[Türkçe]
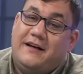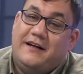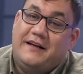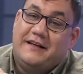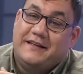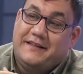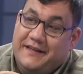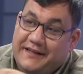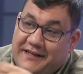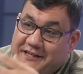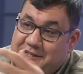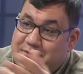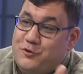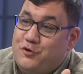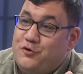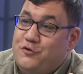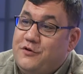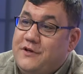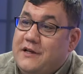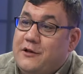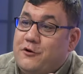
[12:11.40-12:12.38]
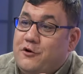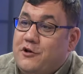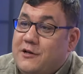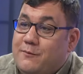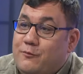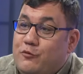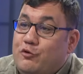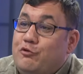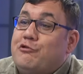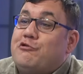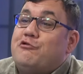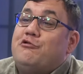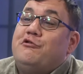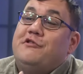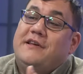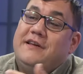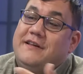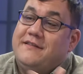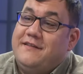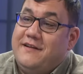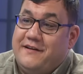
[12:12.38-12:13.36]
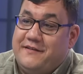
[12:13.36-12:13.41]
gelişmiş ülkeler olarak bunu üstünüzden
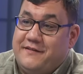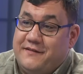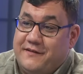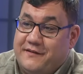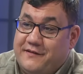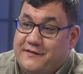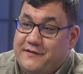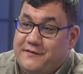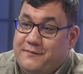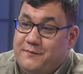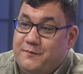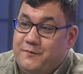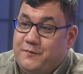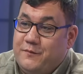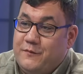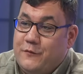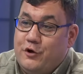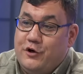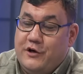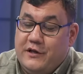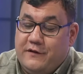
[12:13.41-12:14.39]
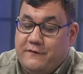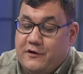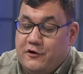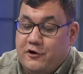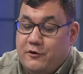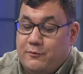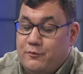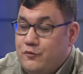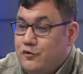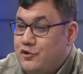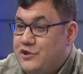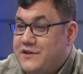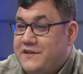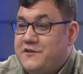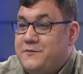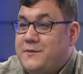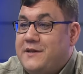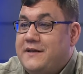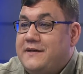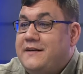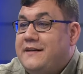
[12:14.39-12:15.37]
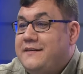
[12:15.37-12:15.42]
atarsınız. Hı hı. Örnek veriyorum bu
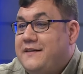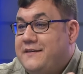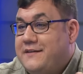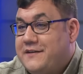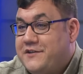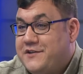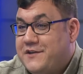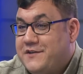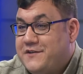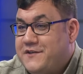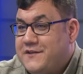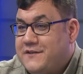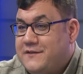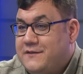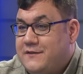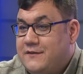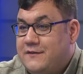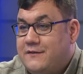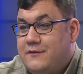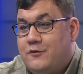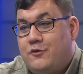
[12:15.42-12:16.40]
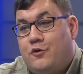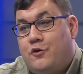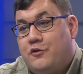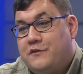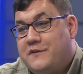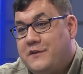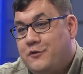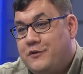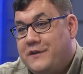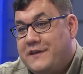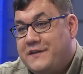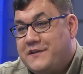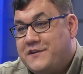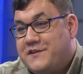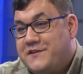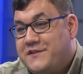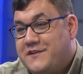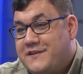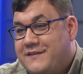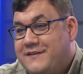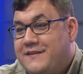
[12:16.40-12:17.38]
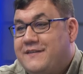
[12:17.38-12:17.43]
çatışmalar nerede yaşanacak? Orta Doğu'da Orta
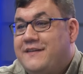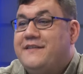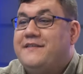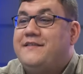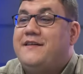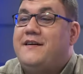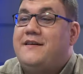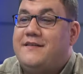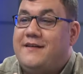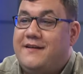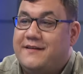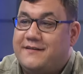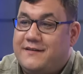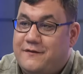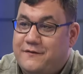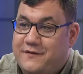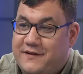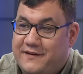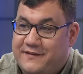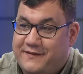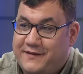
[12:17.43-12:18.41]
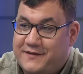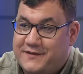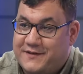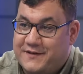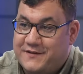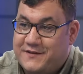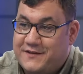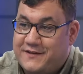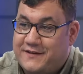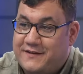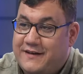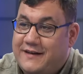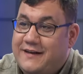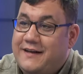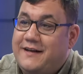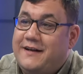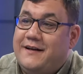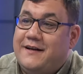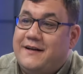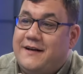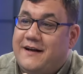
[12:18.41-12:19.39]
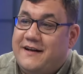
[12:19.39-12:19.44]
yaşanacak. Doğu'da Sahra Altı Afrika'sında yaşanacak.
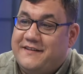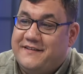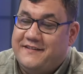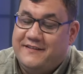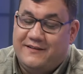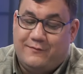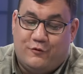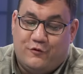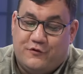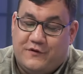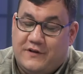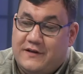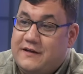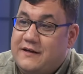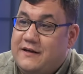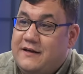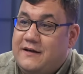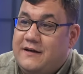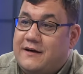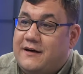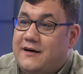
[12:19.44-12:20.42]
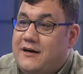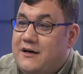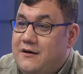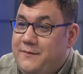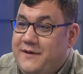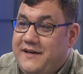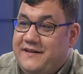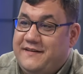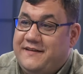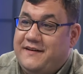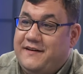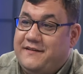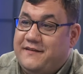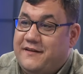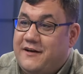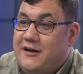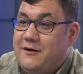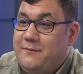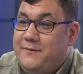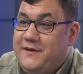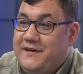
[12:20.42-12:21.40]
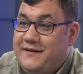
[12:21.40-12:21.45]
Aslında burada ABD'nin,
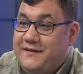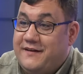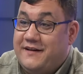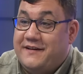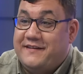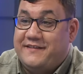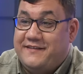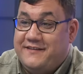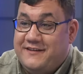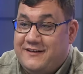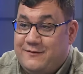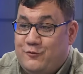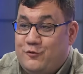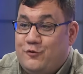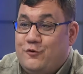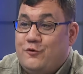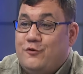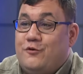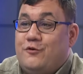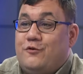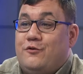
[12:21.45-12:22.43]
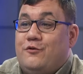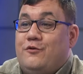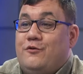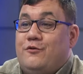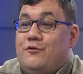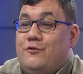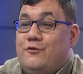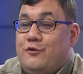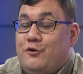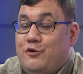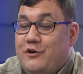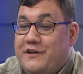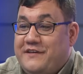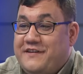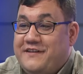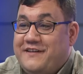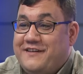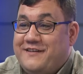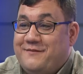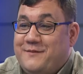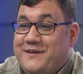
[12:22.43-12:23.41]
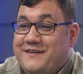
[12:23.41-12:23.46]
AB'nin aslında bu o, küresel
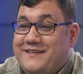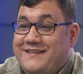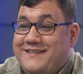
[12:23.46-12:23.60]
ısınmada